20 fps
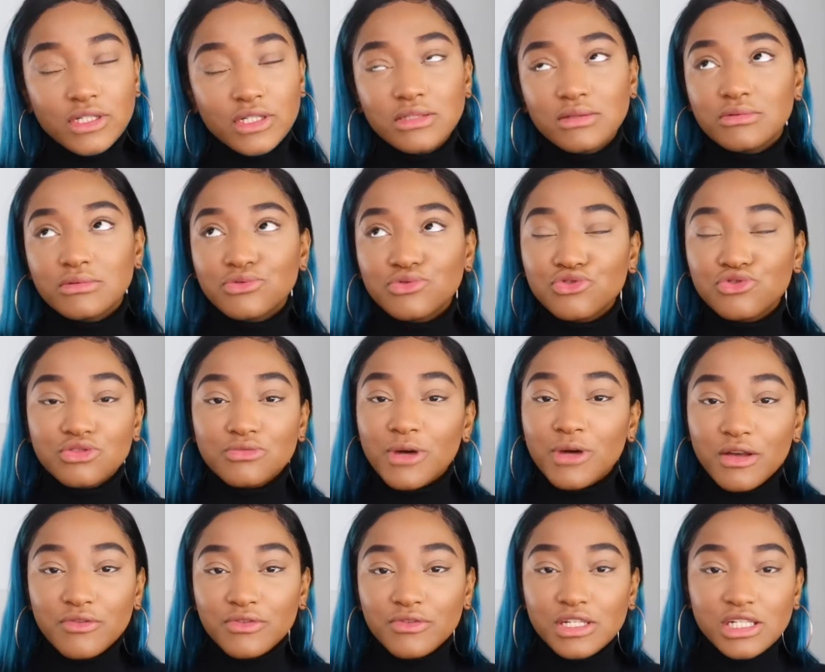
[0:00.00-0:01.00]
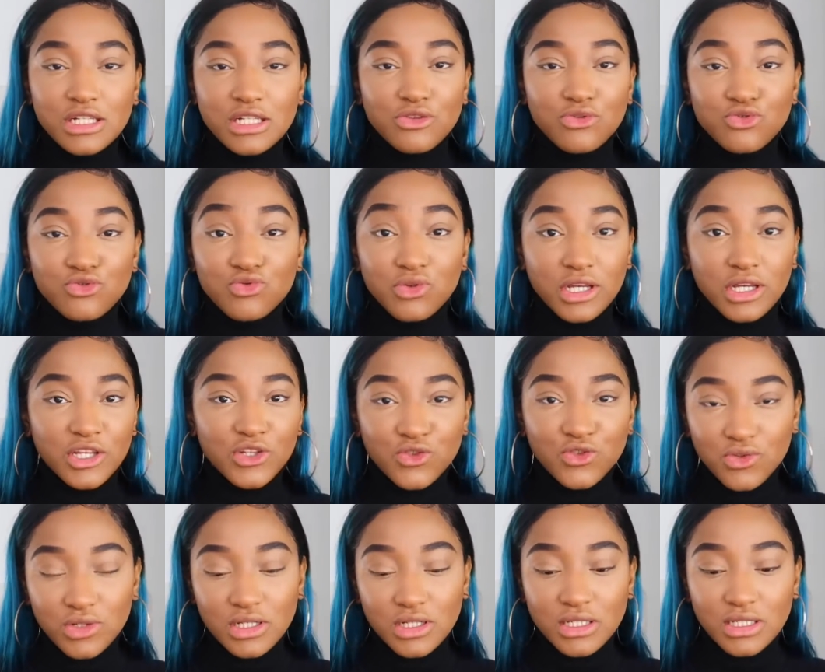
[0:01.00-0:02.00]
fait toute ma vie je l'ai toujours
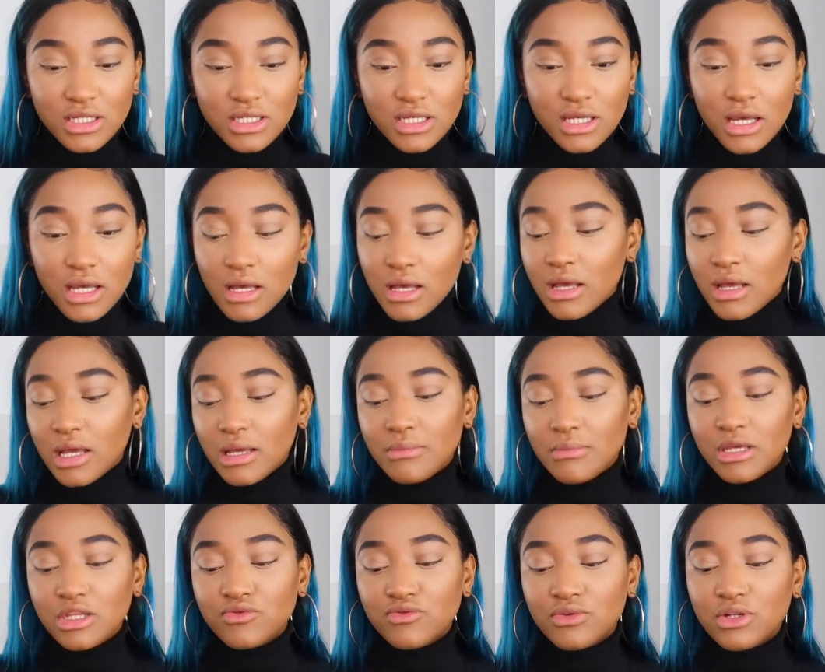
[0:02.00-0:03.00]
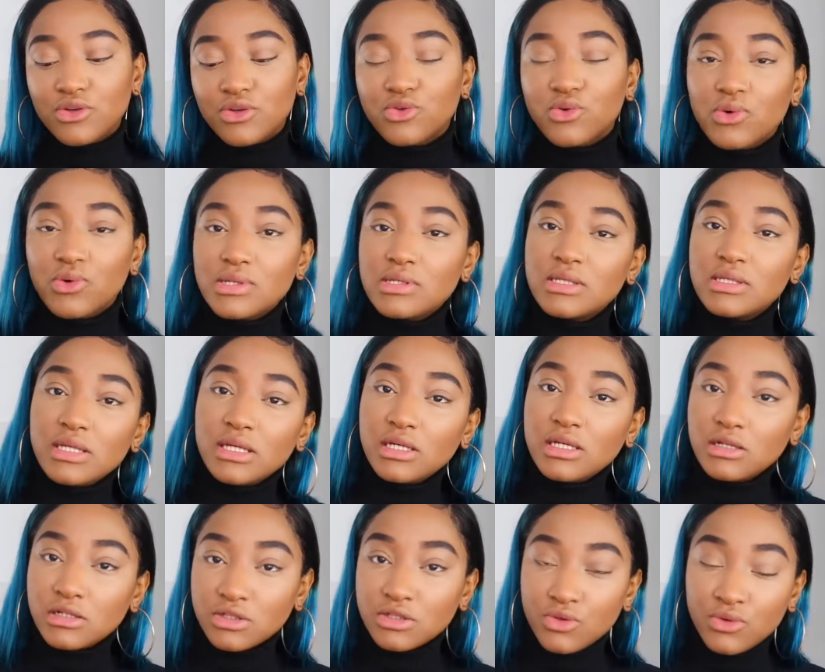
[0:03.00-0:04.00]
utilisé mais je voulais trop
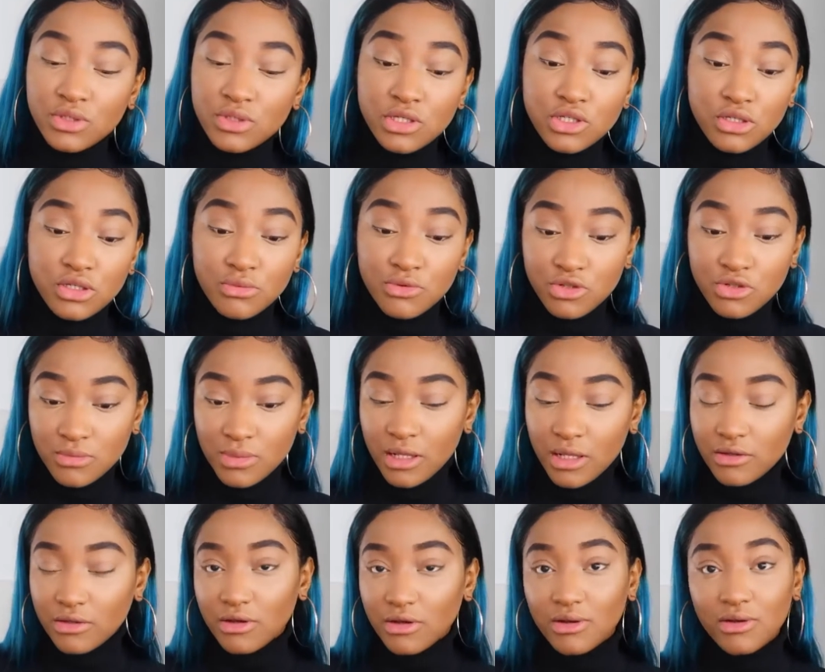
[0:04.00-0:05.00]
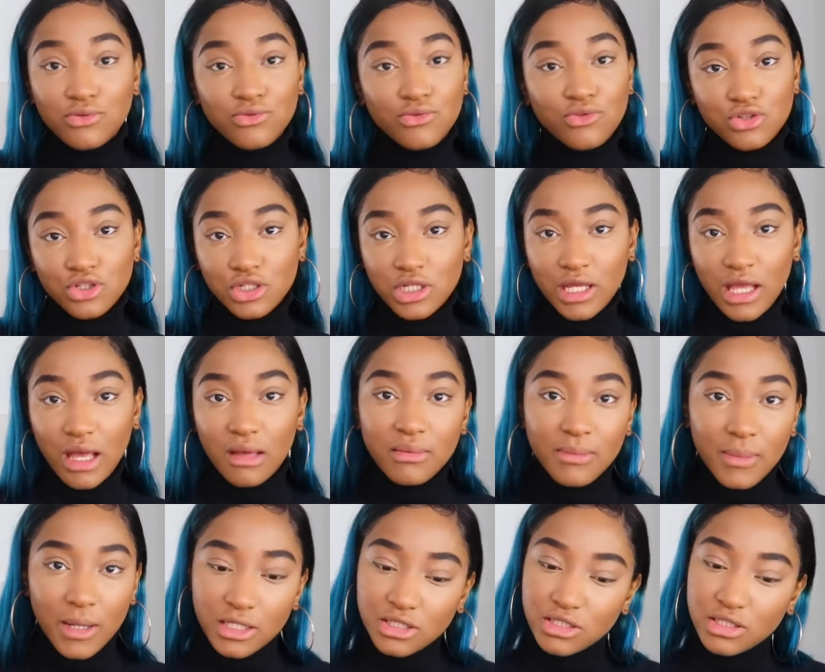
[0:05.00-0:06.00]
essayer euh, celui de chez Beauty Blender donc je l'ai quand
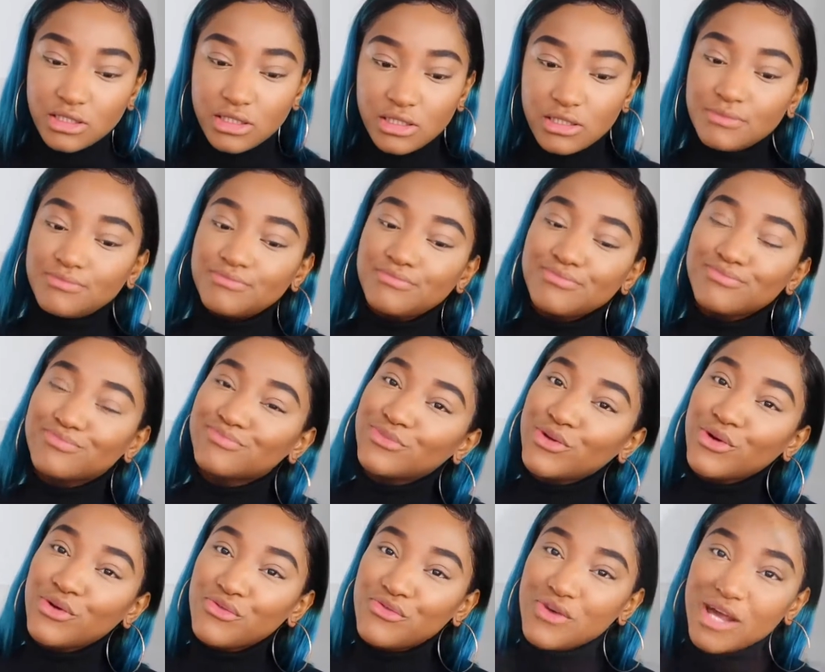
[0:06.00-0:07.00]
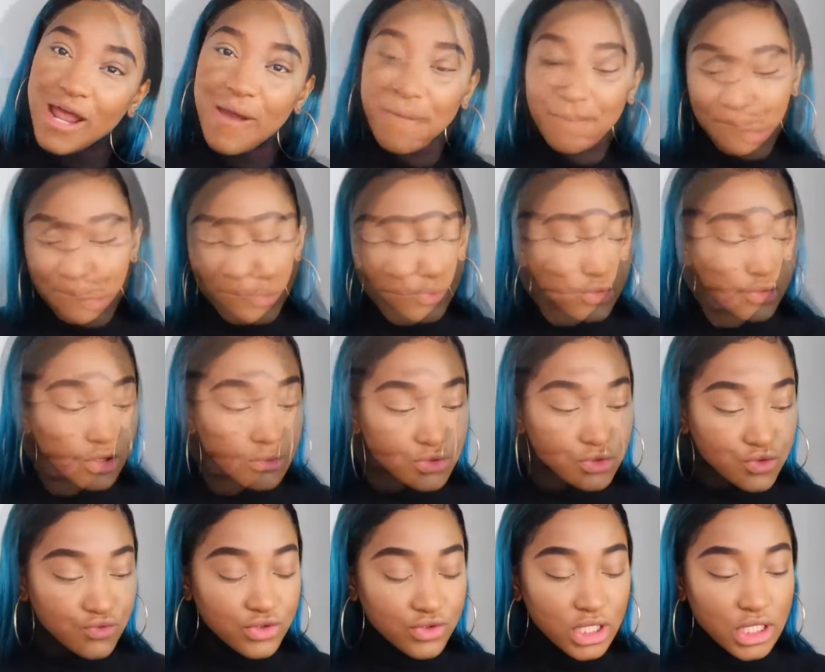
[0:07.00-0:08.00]
même acheté. Donc voilà, donc
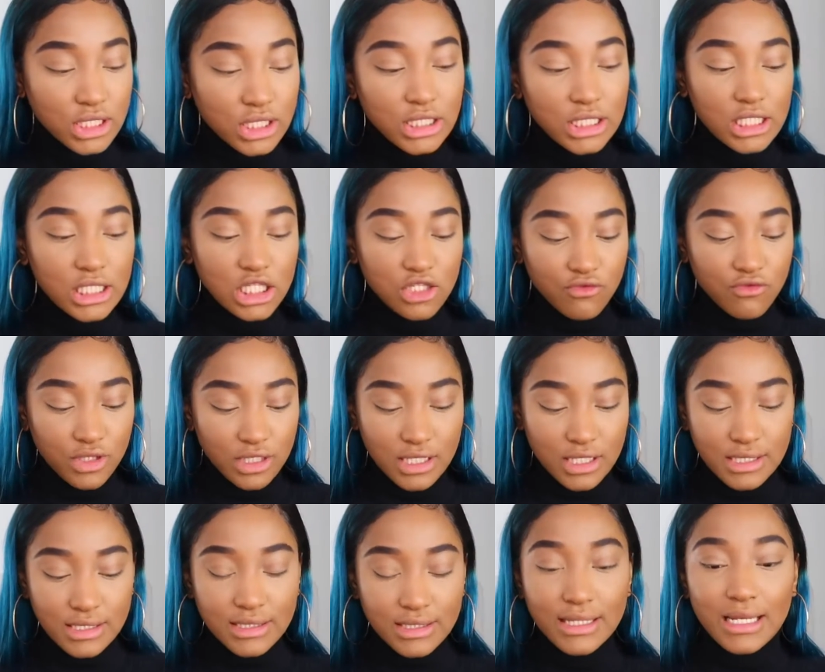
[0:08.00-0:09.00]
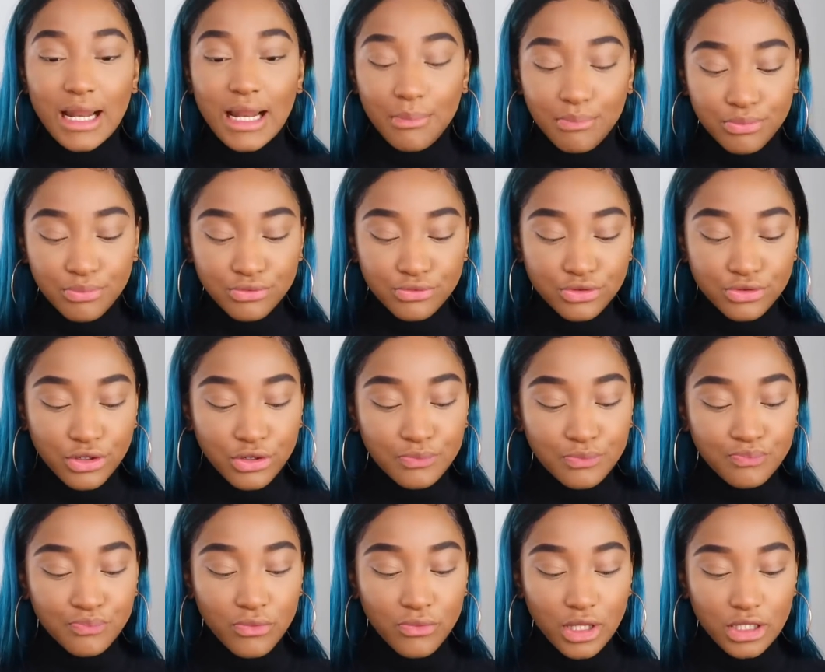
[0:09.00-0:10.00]
comme je vous ai dit je vais tester la poudre
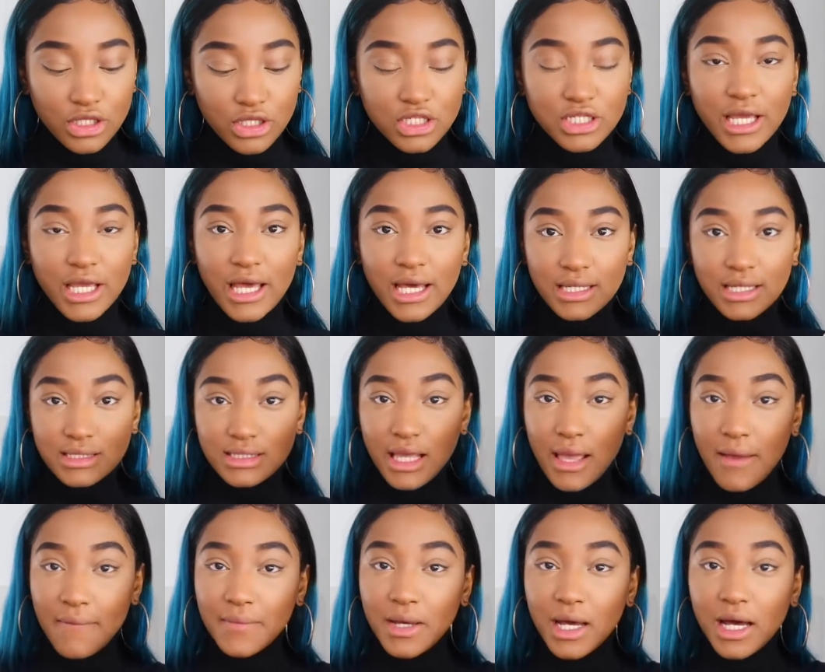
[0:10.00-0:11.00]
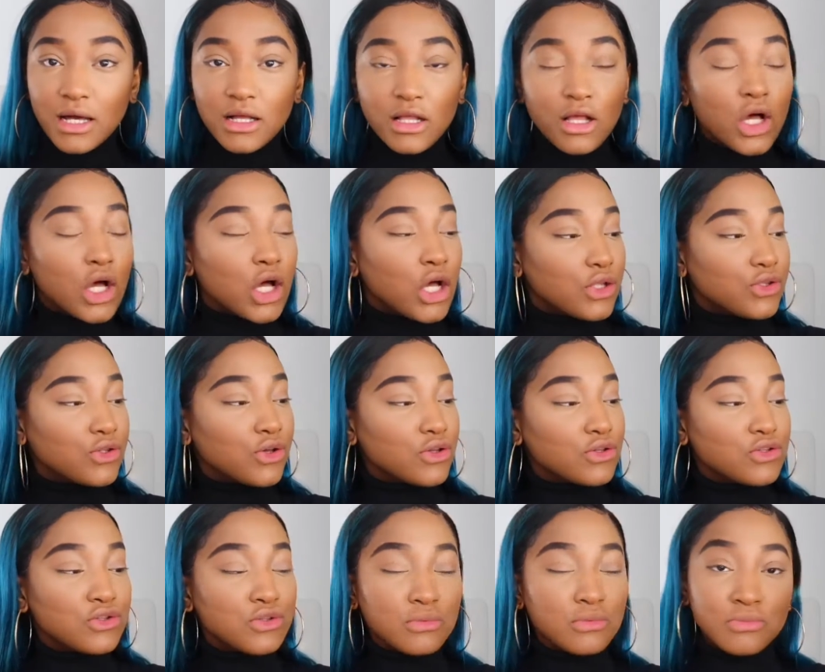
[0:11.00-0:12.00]
de chez RCMA
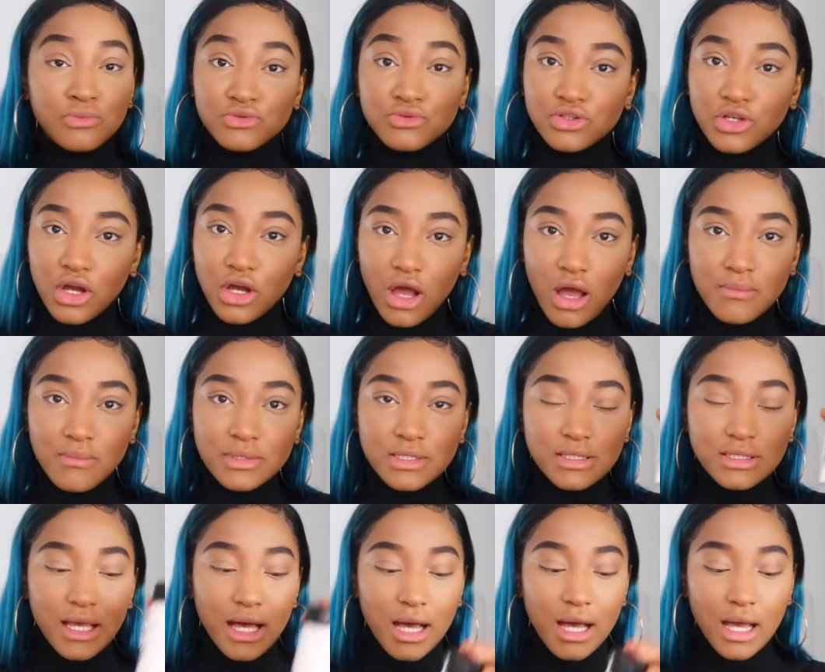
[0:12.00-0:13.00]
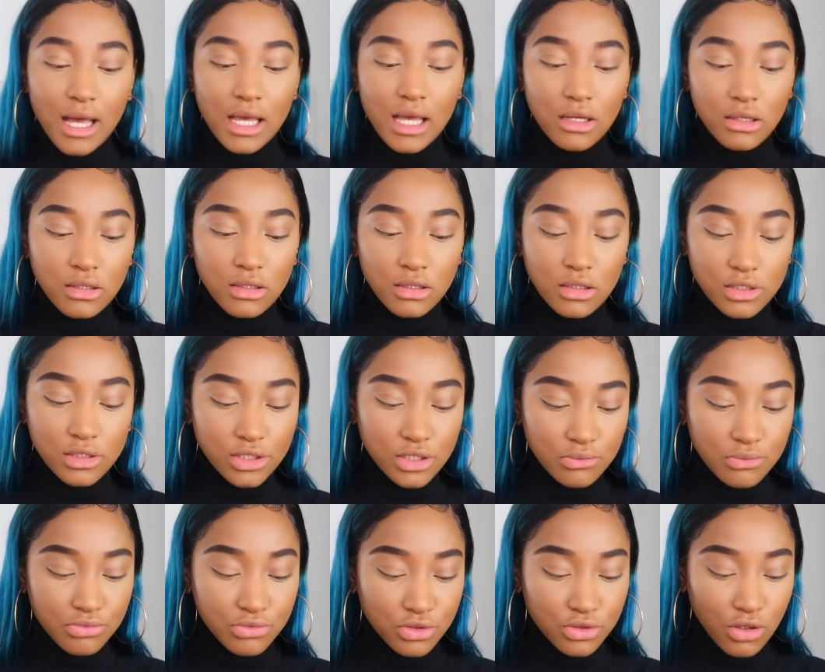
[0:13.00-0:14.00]
donc c'est une poudre comme ça, euh, c'est
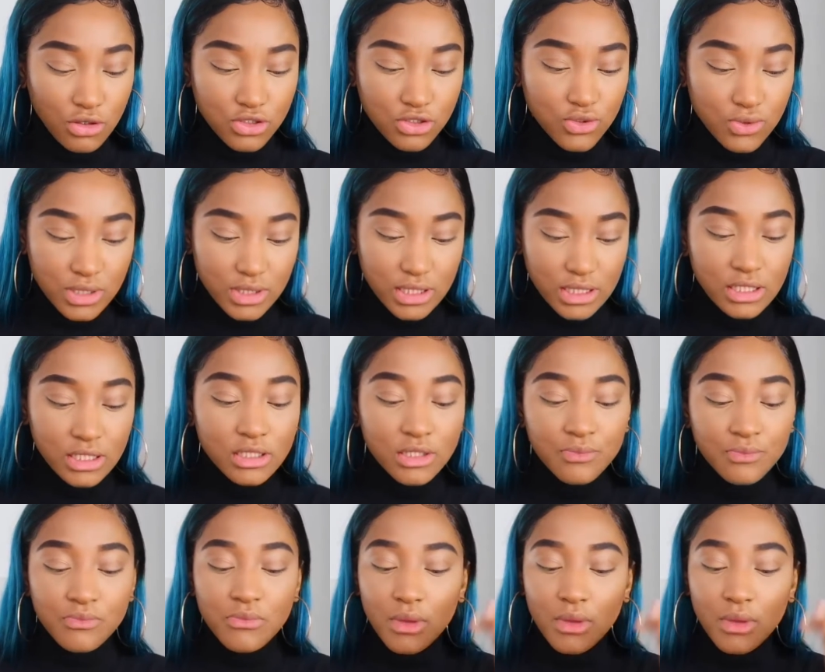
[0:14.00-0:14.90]
une poudre en suicide